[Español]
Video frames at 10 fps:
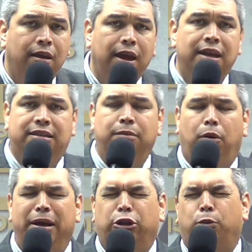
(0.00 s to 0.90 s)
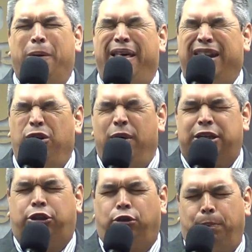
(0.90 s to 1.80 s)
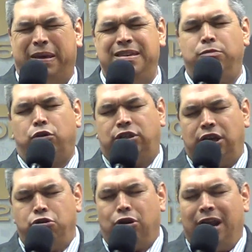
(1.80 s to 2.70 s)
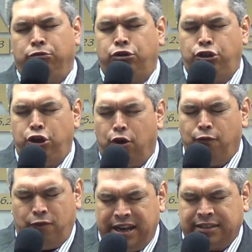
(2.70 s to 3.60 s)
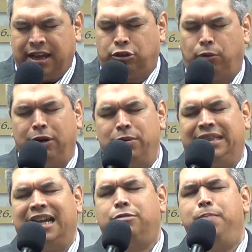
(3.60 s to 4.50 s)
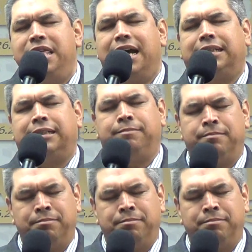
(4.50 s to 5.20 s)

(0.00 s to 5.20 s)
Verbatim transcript: En este momento, Padre nuestro, pedimos, Señor, la unción fresca sobre nuestras vidas.